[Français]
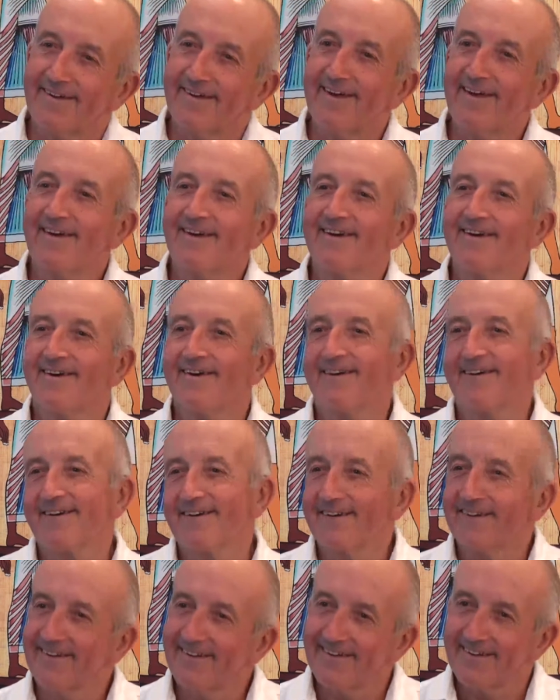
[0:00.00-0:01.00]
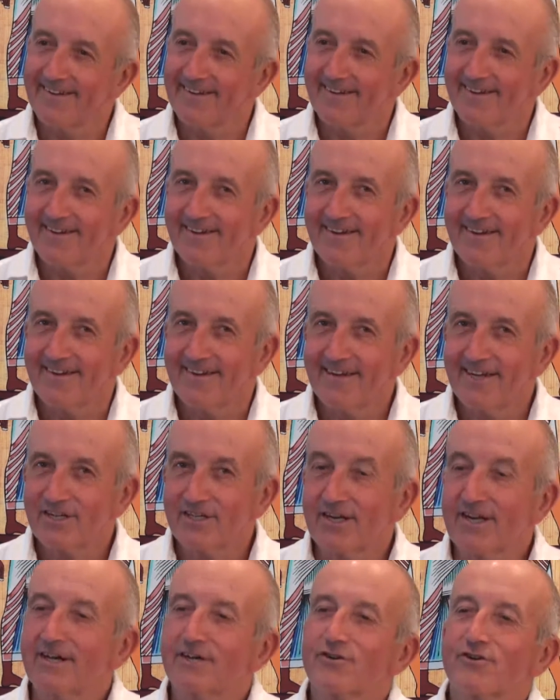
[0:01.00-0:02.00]
et
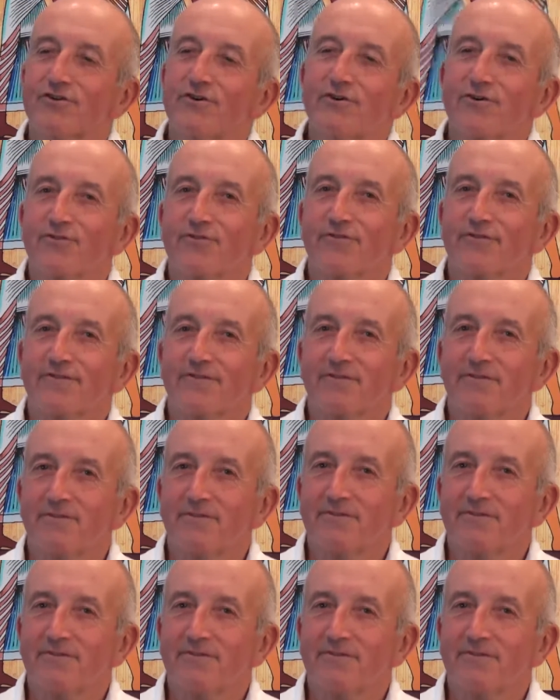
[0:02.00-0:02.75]
j'ai la chance